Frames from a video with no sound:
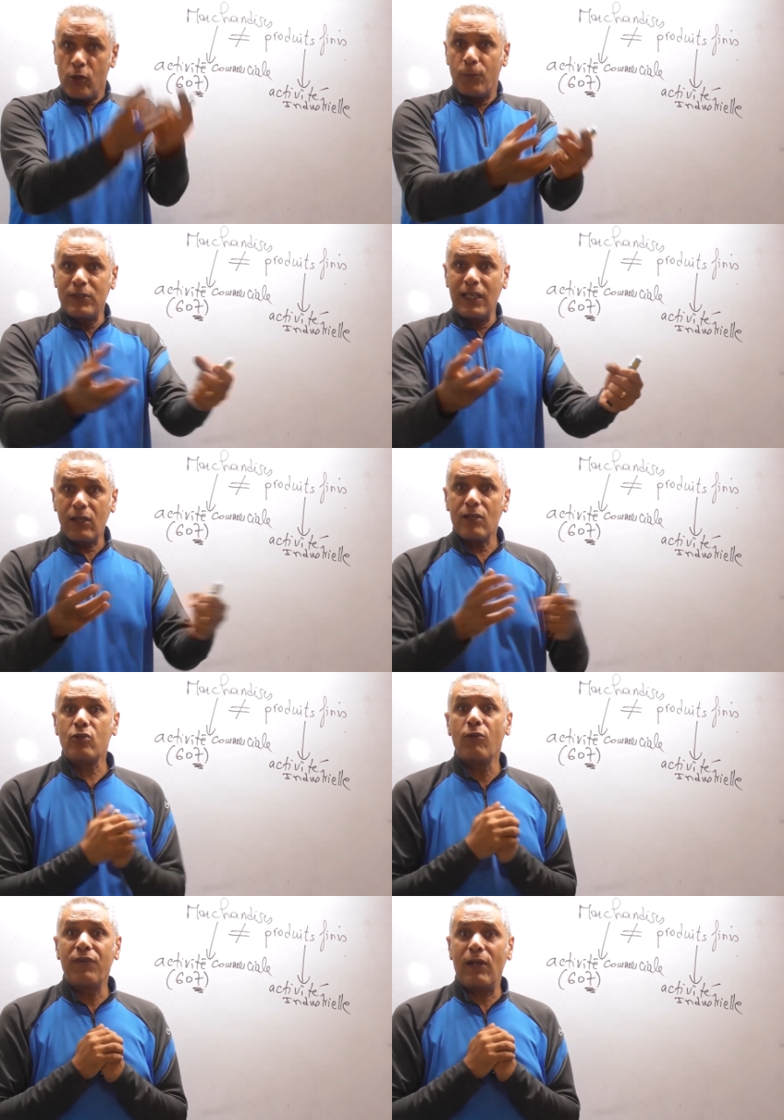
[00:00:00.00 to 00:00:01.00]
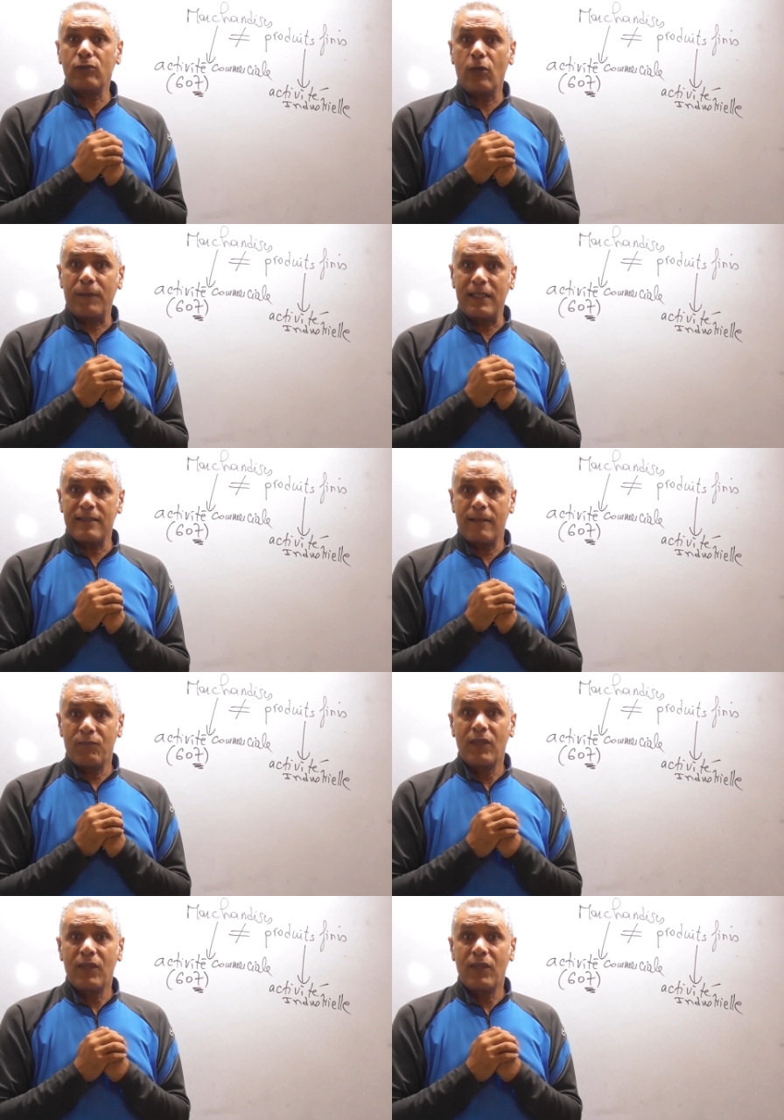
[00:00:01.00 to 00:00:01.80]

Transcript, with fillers: peux dire ce que fait l'entreprise.